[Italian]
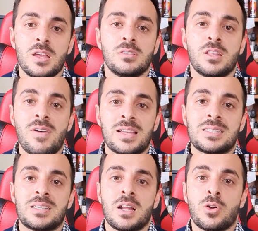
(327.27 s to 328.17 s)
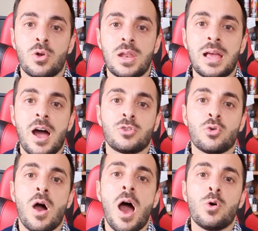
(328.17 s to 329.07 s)
deve essere
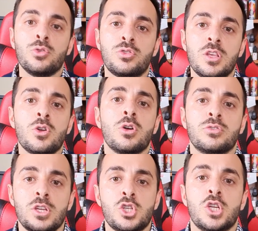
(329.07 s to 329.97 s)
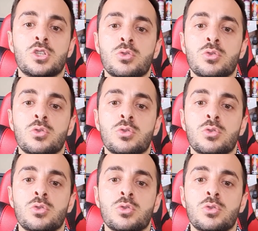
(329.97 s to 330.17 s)
collegato a un tiro deciso,